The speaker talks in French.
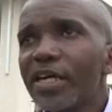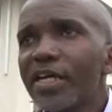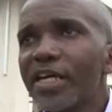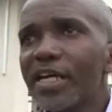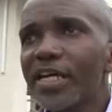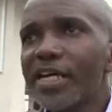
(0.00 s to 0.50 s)

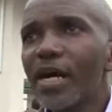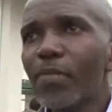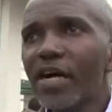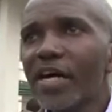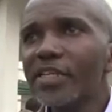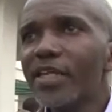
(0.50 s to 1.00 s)
les
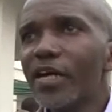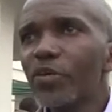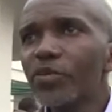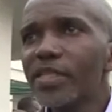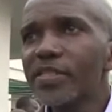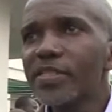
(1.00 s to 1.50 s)
camarades de la
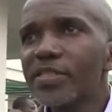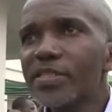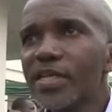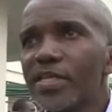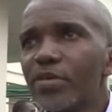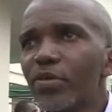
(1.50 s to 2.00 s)

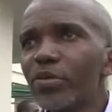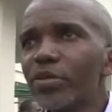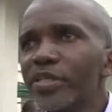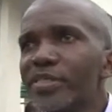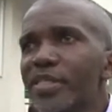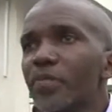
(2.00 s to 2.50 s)
CONACICED
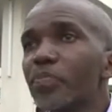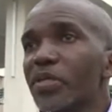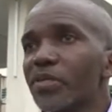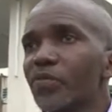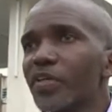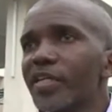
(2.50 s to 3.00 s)
ont été
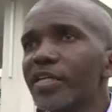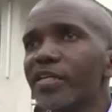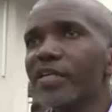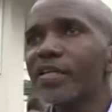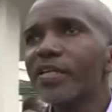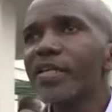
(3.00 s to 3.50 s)
privés